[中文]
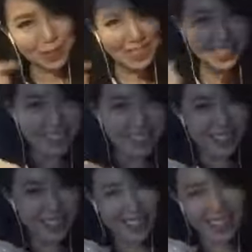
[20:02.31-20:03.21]
我自己
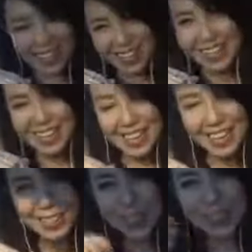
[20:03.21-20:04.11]
做的
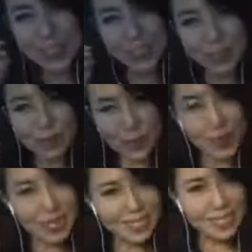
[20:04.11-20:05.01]
啊，所以这就是我对
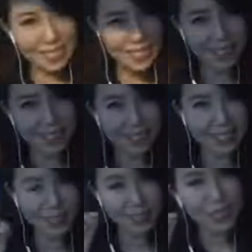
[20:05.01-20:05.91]
我自己的责任，
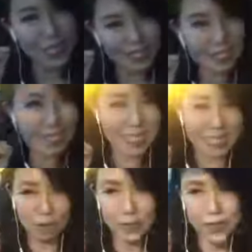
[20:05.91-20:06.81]
就有自己的
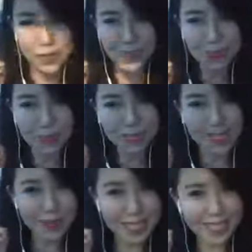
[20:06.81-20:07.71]
要求，
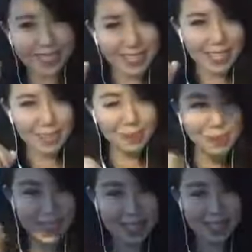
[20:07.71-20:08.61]
在我自己的
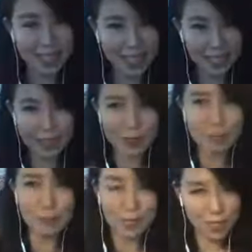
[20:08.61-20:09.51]
呃
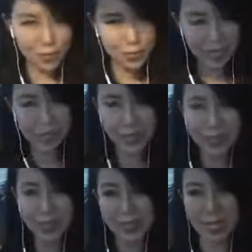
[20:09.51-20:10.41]
表现出来的东
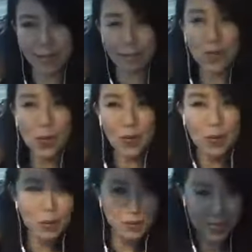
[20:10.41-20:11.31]
西哈。包括
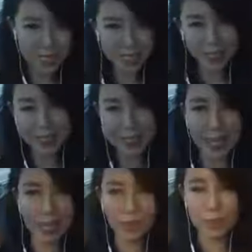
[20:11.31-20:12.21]
我去演
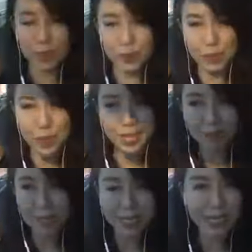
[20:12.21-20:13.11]
讲，我准备的
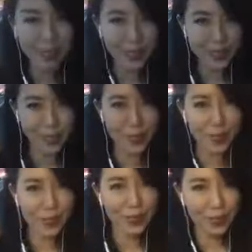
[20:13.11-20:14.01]
每一样东西我
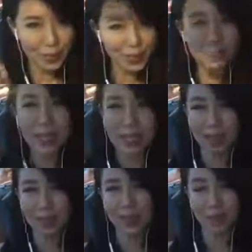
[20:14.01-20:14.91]
都要求蛮
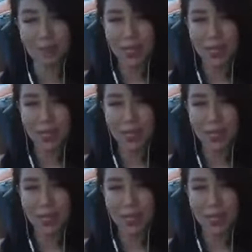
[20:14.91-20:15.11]
高的。